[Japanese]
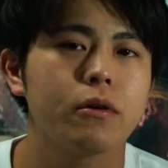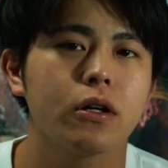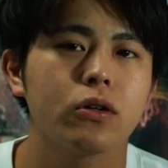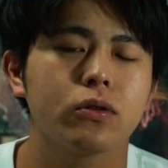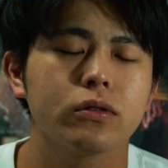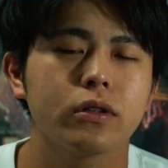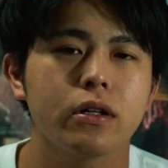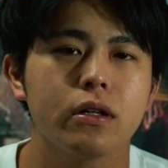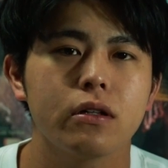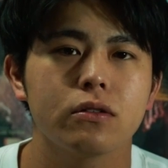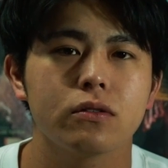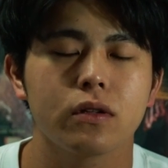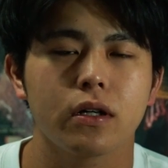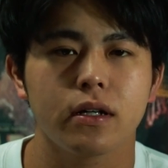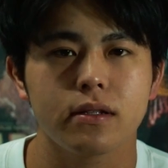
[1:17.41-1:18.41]
ブが行われ
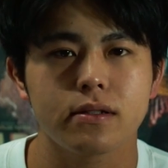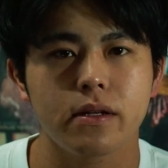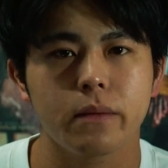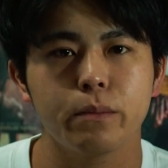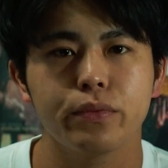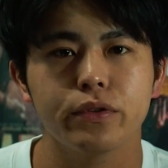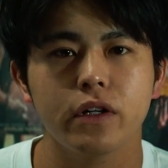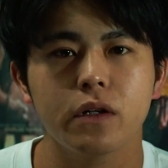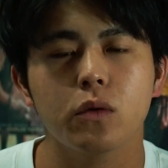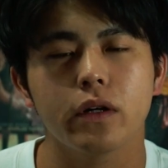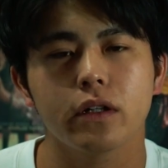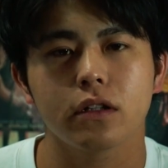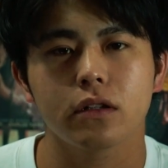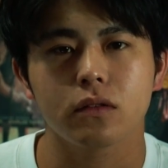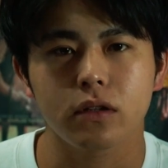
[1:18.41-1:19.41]
るのが ZEP 名
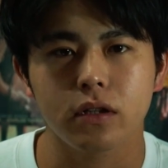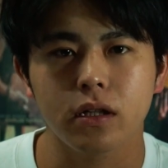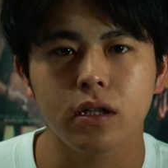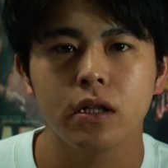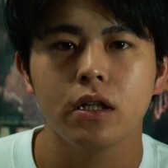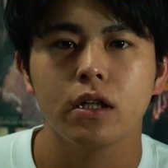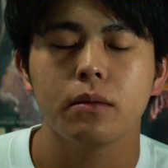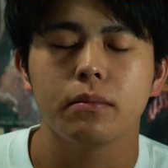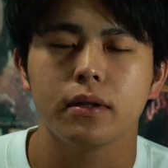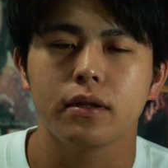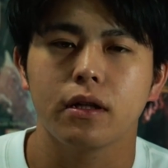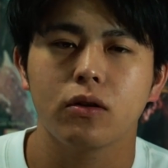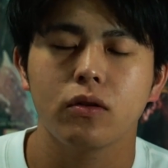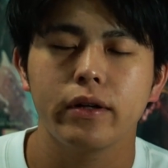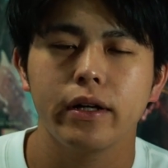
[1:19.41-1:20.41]
古屋なので、まあ、
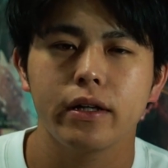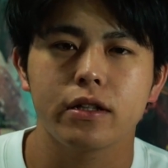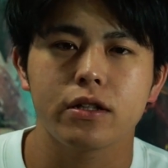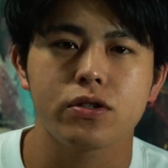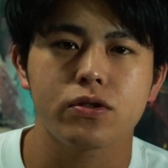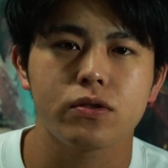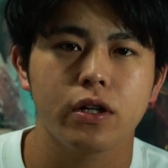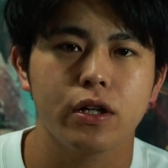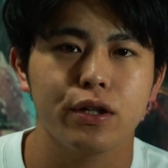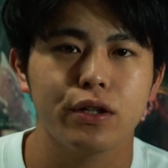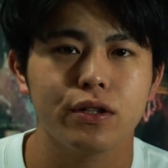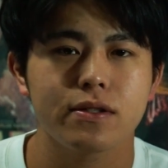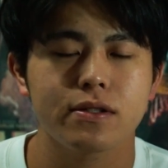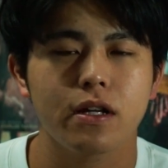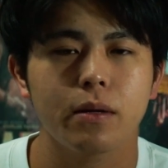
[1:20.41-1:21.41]
名古屋駅周辺
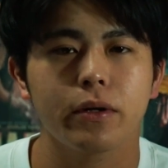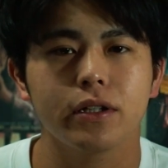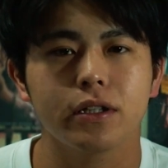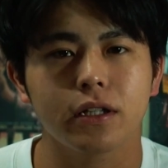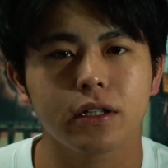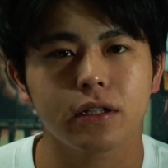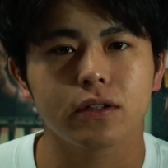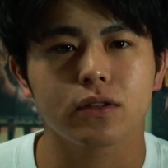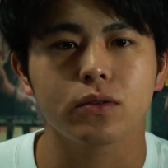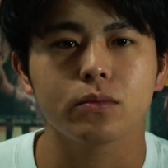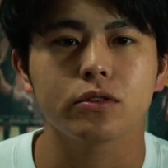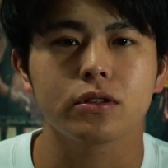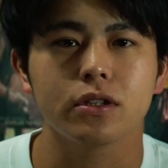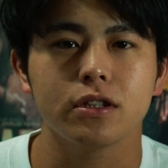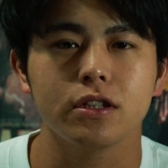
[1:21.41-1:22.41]
に着けばいいかなと
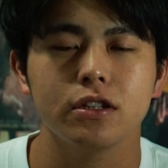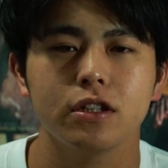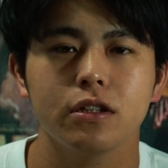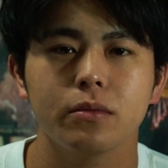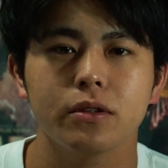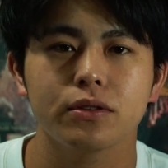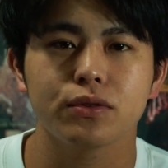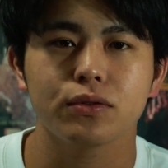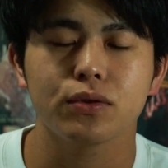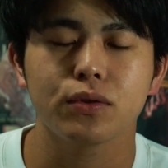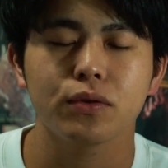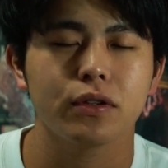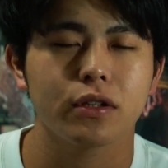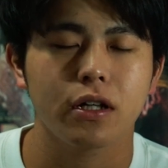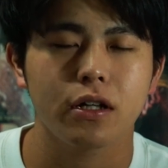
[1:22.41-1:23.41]
思って深夜バス
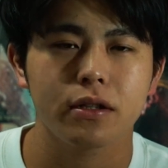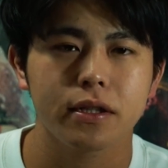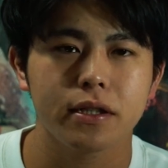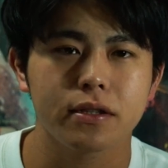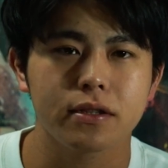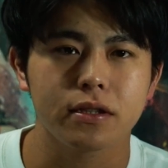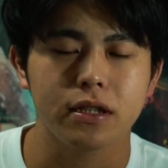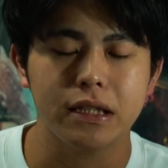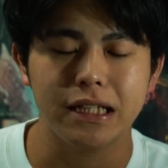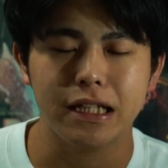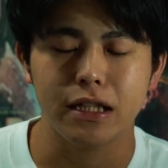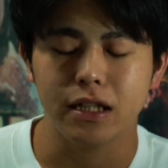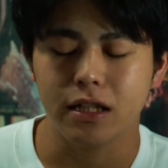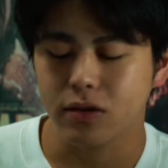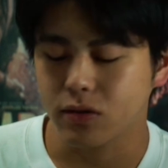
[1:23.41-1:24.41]
特に考えずに、
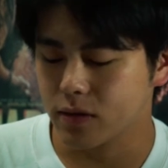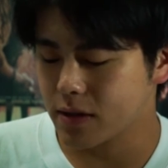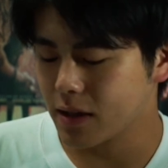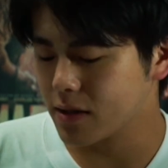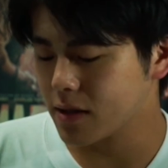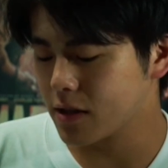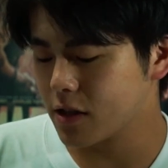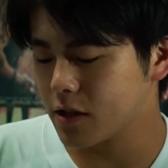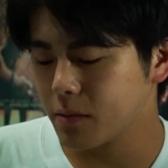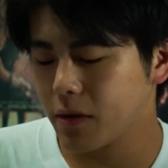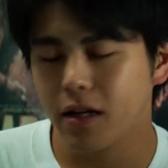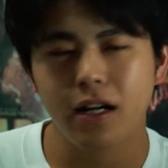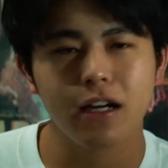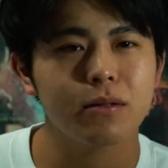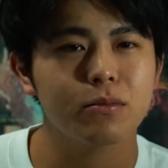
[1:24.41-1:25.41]
えーと、笹
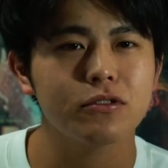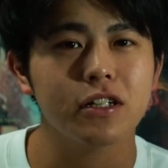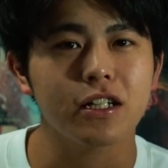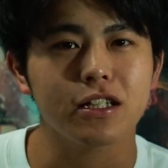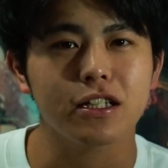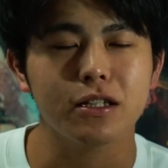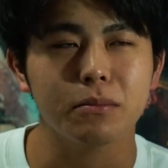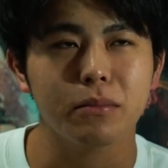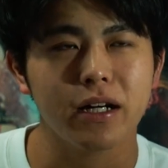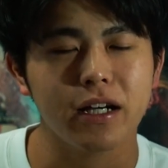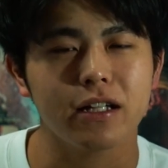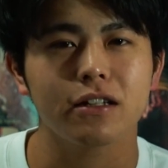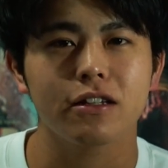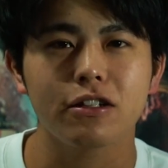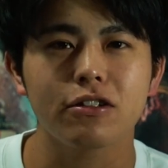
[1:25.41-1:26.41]
島ライブ駅
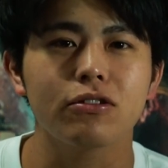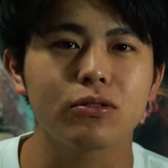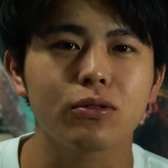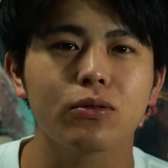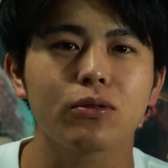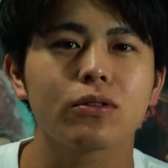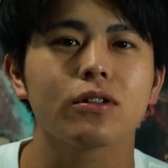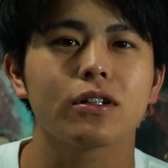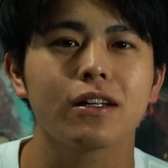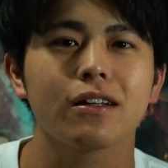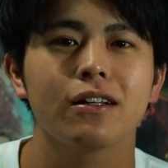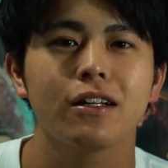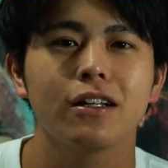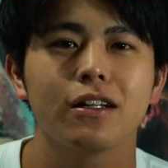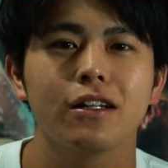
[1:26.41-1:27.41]
前っていうところ
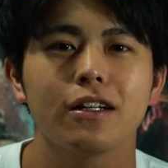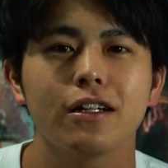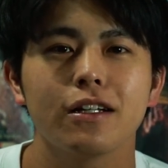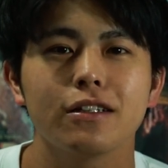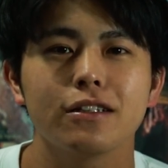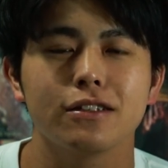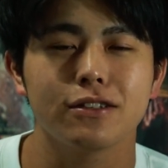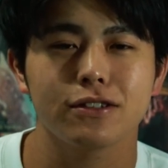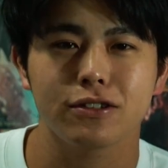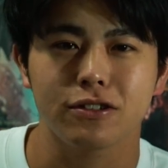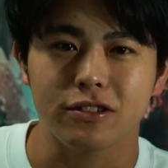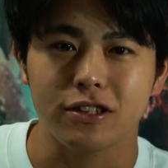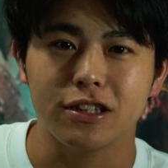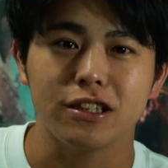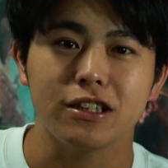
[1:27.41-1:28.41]
でに着
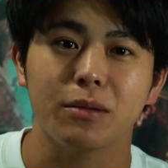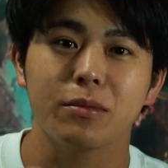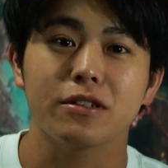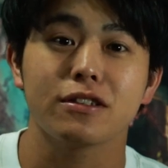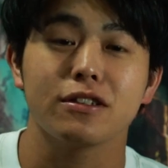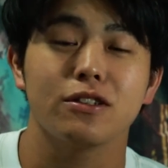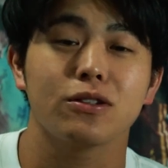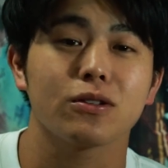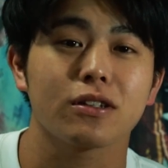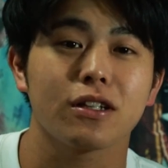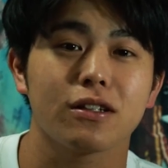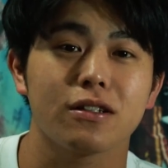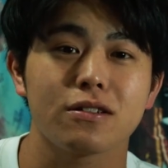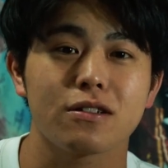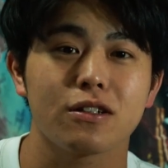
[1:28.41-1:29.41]
く深夜バスに乗っ
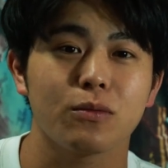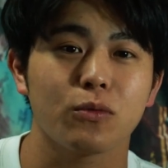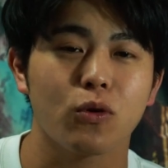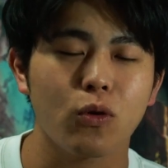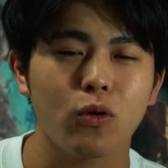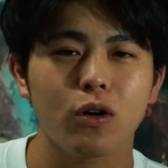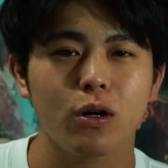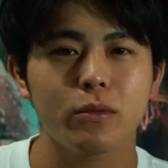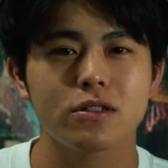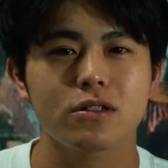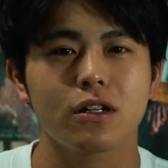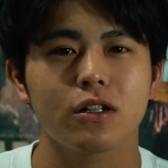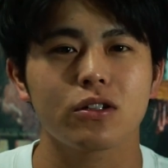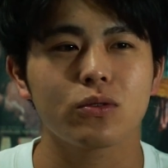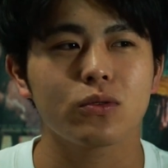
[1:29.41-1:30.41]
たんですけどもここがま
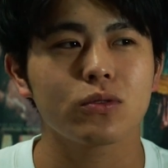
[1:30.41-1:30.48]
さかの